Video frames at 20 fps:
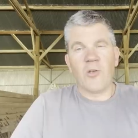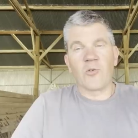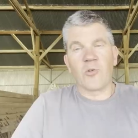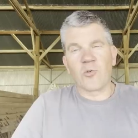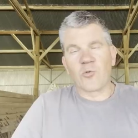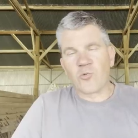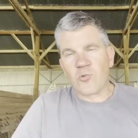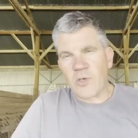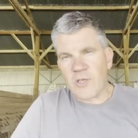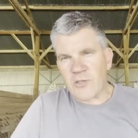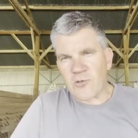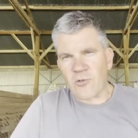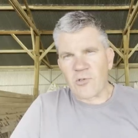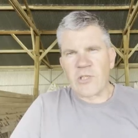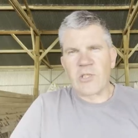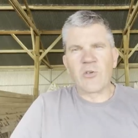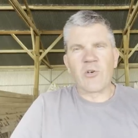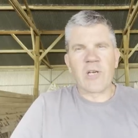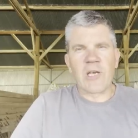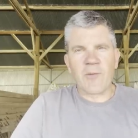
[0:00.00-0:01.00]
de tous les
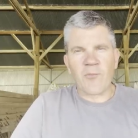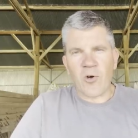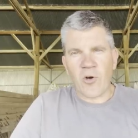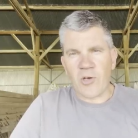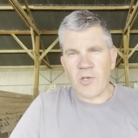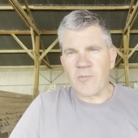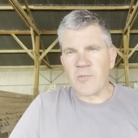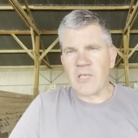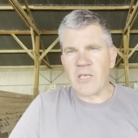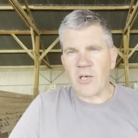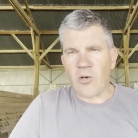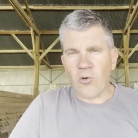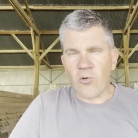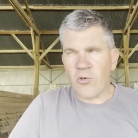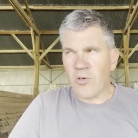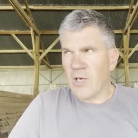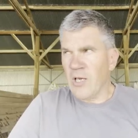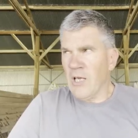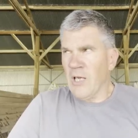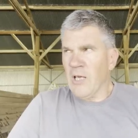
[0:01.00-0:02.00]
oligoéléments et
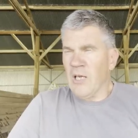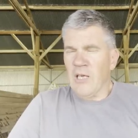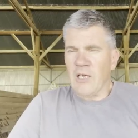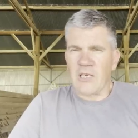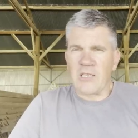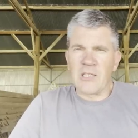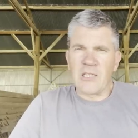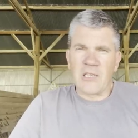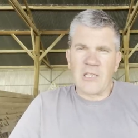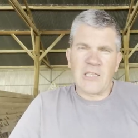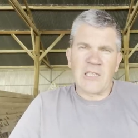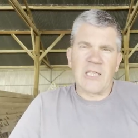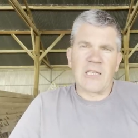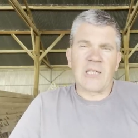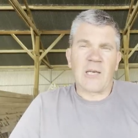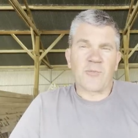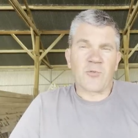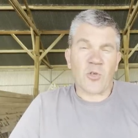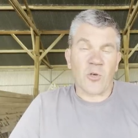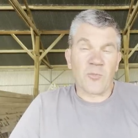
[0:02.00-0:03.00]
minéraux qui,
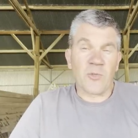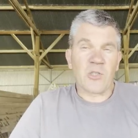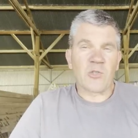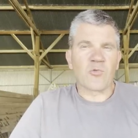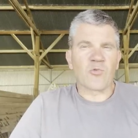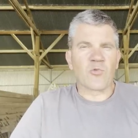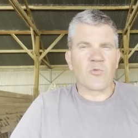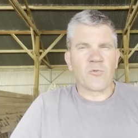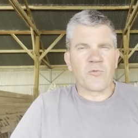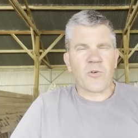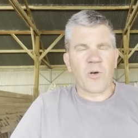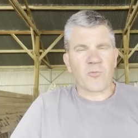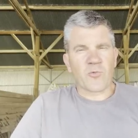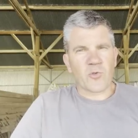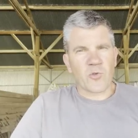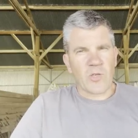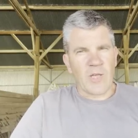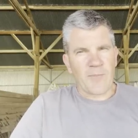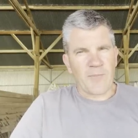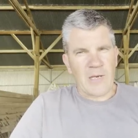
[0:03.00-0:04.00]
est absorbé sous une forme ce
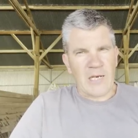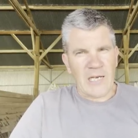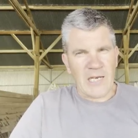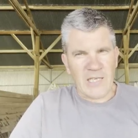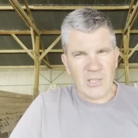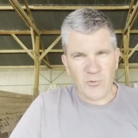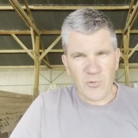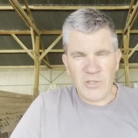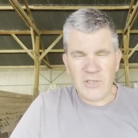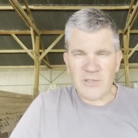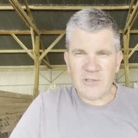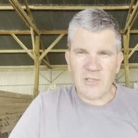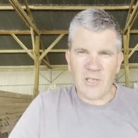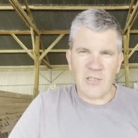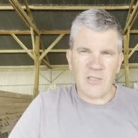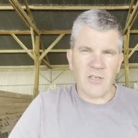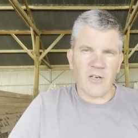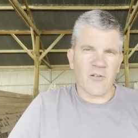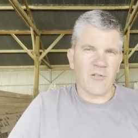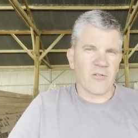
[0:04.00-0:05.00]
qu'on appelle réduite,
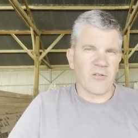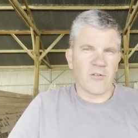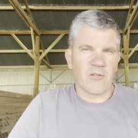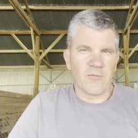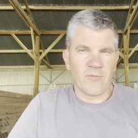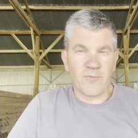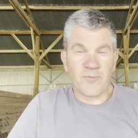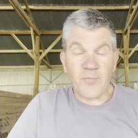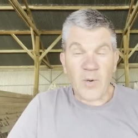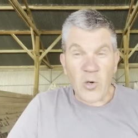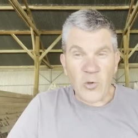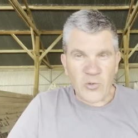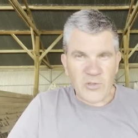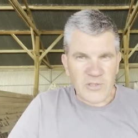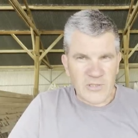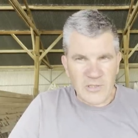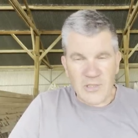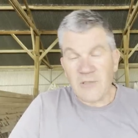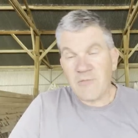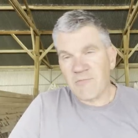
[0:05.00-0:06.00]
c'est-à-dire euh, pas
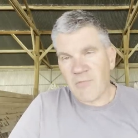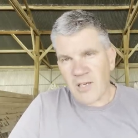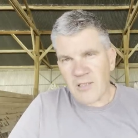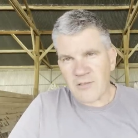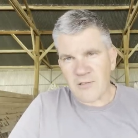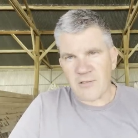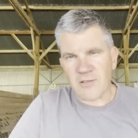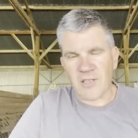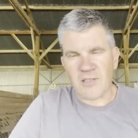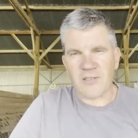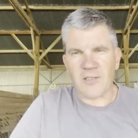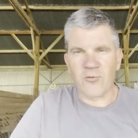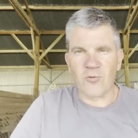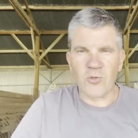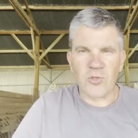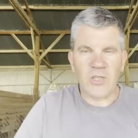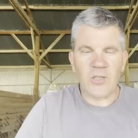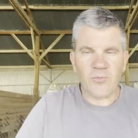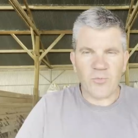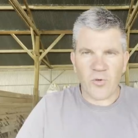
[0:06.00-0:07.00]
oxydée, c'est ça que ça
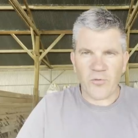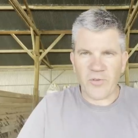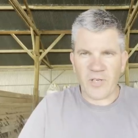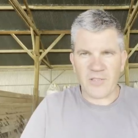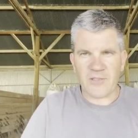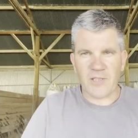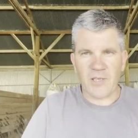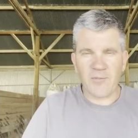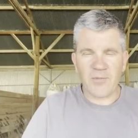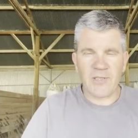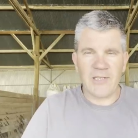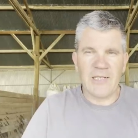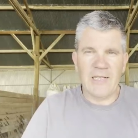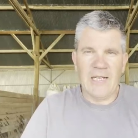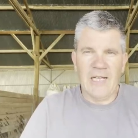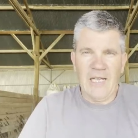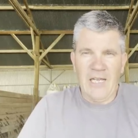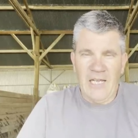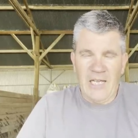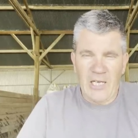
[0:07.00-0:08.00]
veut dire pour faire simple.
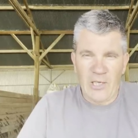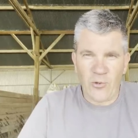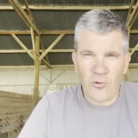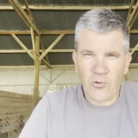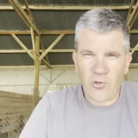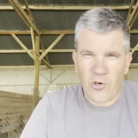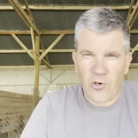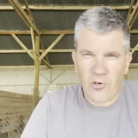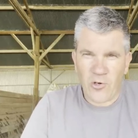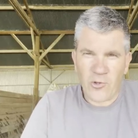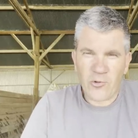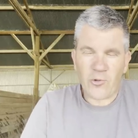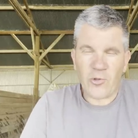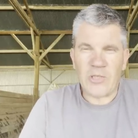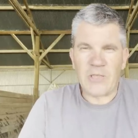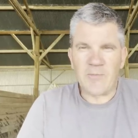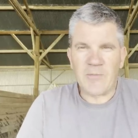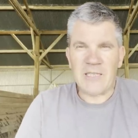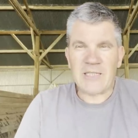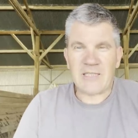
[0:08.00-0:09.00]
Et donc, entre
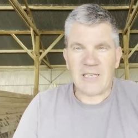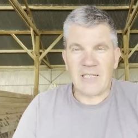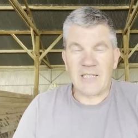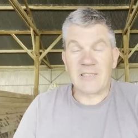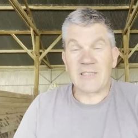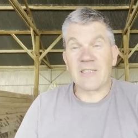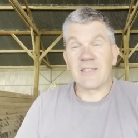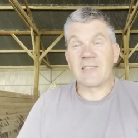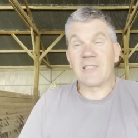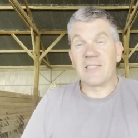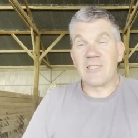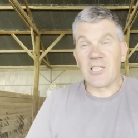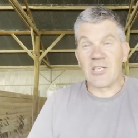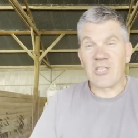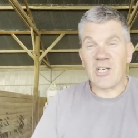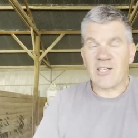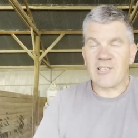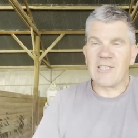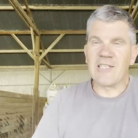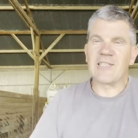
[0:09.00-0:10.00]
guillemets, ça nécessite
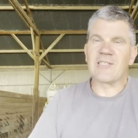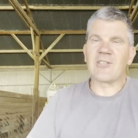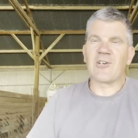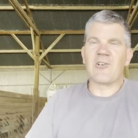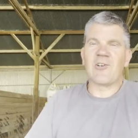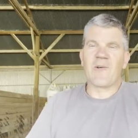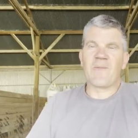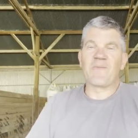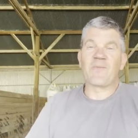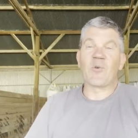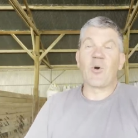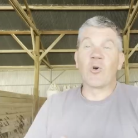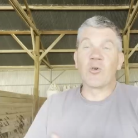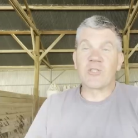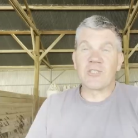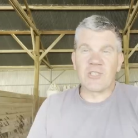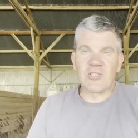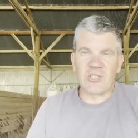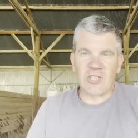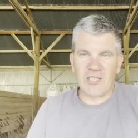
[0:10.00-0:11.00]
déjà des sols
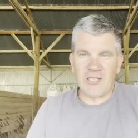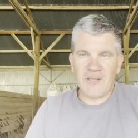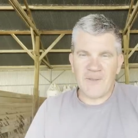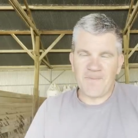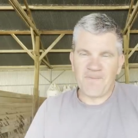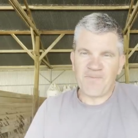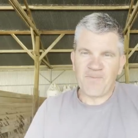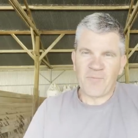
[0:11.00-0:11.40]
oxygénés